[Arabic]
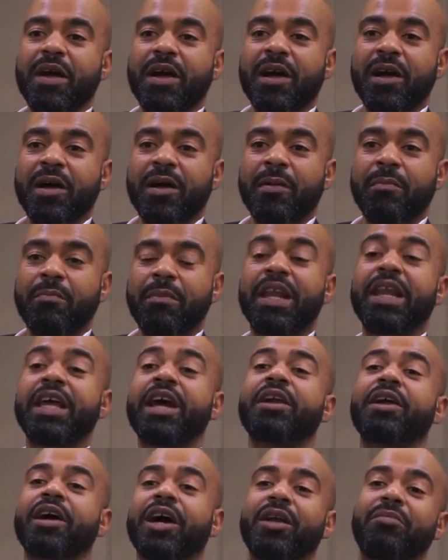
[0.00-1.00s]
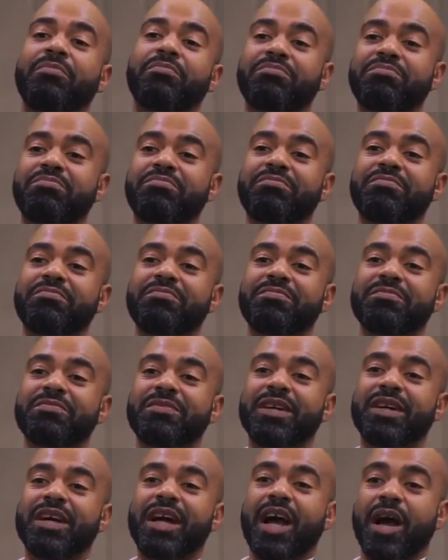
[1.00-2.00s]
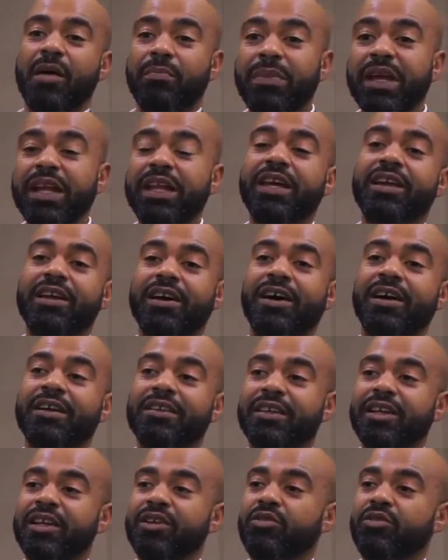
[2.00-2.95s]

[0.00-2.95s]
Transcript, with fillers: آه، مليار قلب بليون هارت